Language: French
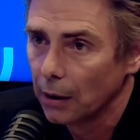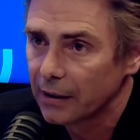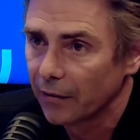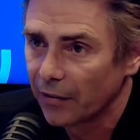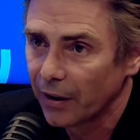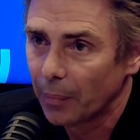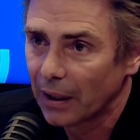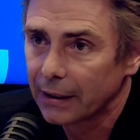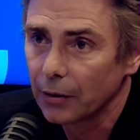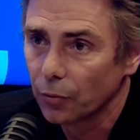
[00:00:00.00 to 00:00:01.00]
Ça va faire
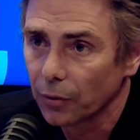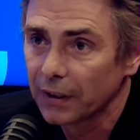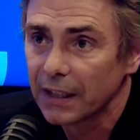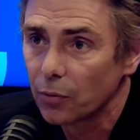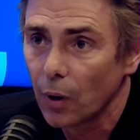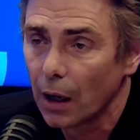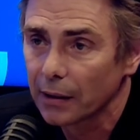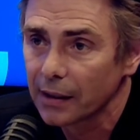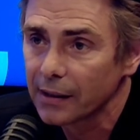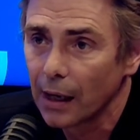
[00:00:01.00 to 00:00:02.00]
partie d'une
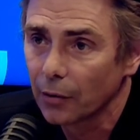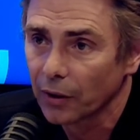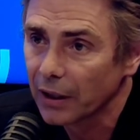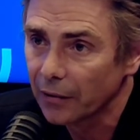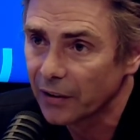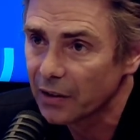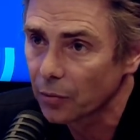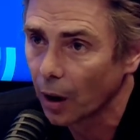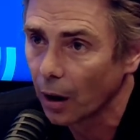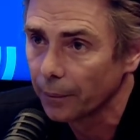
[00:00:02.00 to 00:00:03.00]
histoire, ça sera dans les livres
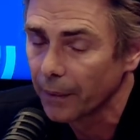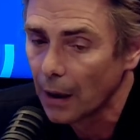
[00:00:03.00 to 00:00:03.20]
d'histoire.